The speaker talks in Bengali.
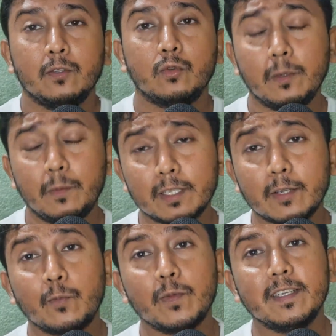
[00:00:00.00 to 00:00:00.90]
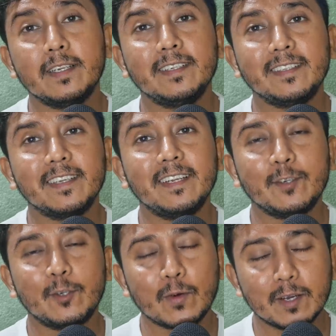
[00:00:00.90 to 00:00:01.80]
তো এবার দেখো প্রেসিডেন্সিতে
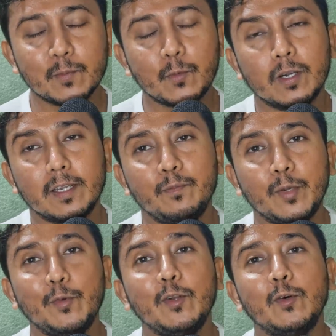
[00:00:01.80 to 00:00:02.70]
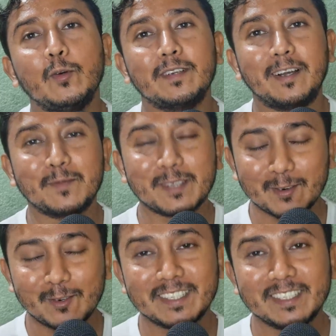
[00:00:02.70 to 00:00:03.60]
ঢোকার পরে বিভিন্ন টার্মস
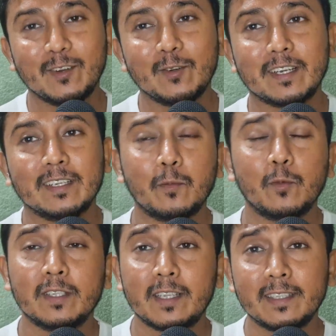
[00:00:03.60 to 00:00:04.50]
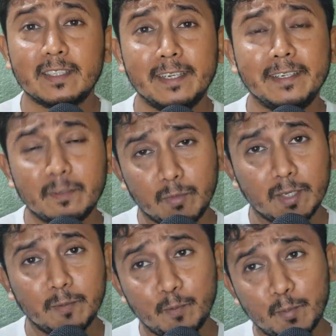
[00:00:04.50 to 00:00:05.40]
অ্যান্ড কন্ডিশন যেগুলো থাকে তার মধ্যে থাকে তিনটে
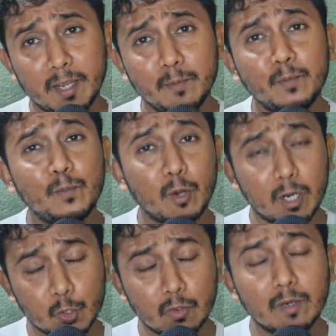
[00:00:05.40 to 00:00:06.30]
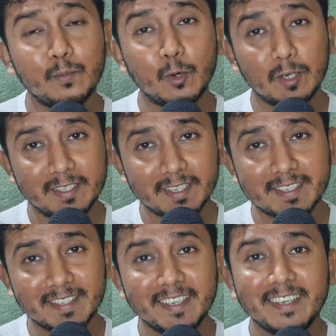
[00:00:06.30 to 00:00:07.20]
পি প্রেম পড়াশোনা
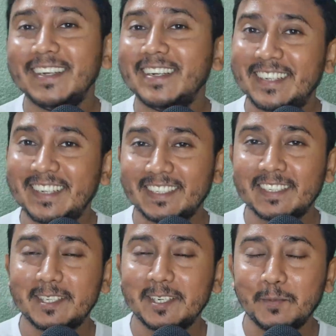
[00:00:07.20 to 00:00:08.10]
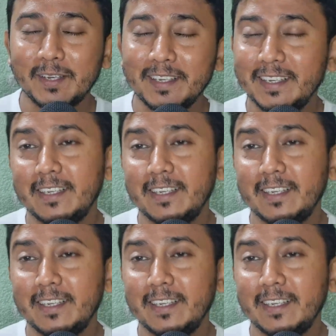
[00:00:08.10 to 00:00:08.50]
পলিটিক্স ঠিক আছে থ্রি পি